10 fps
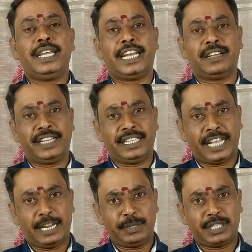எனவே இந்த
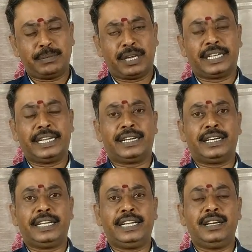ஐப்பசி மாத கிரக
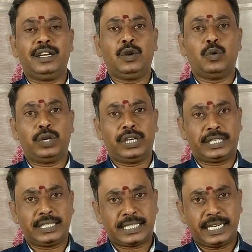நிலையில்
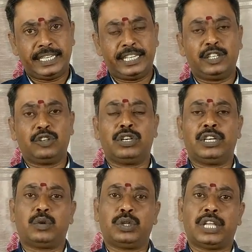உங்களுக்கு சில இடையூறுகளை
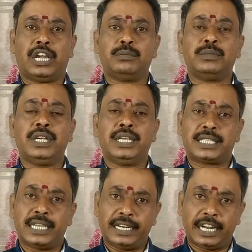கொடுத்தாலும்
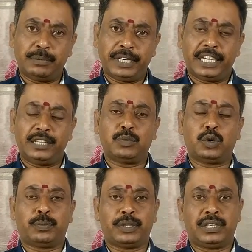சில நன்மைகளையும்
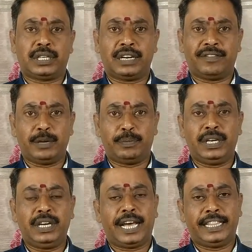கொடுப்பதற்கான
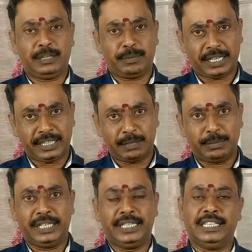வாய்ப்புகள் அதிகமாக
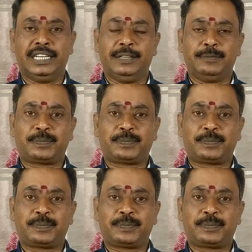தென்படுகின்றன